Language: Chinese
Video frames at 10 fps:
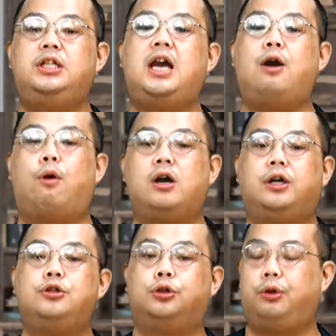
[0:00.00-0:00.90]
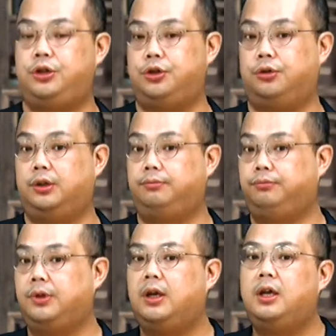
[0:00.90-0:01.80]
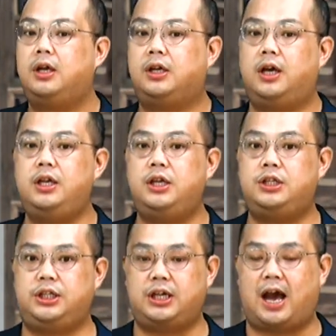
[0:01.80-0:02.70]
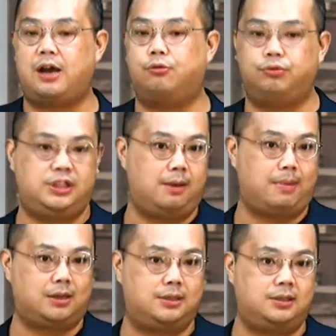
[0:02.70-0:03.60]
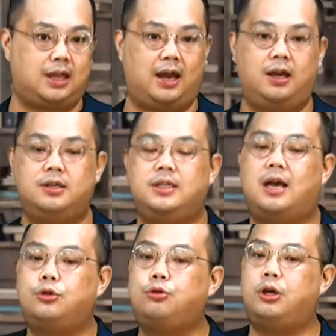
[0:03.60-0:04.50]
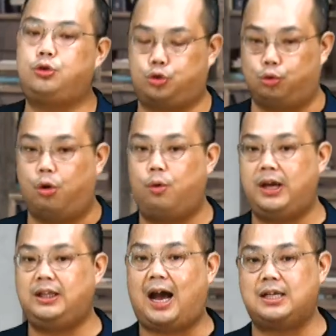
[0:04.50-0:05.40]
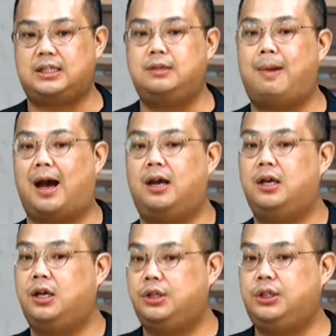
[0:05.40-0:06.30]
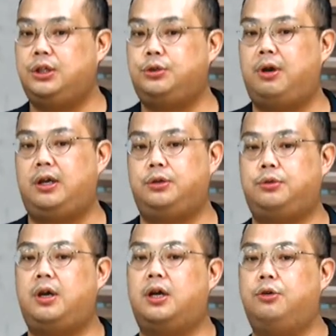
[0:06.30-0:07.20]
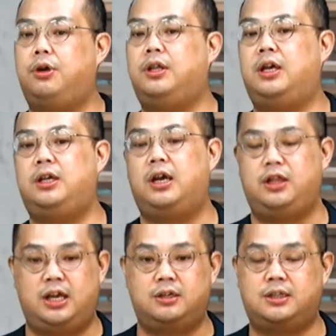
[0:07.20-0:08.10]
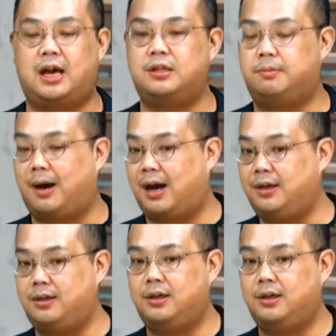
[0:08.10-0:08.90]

来王根就退休了，根因起骸骨，见莽自带。上岁擢为大司马，四岁虽和元年也，年三十八矣。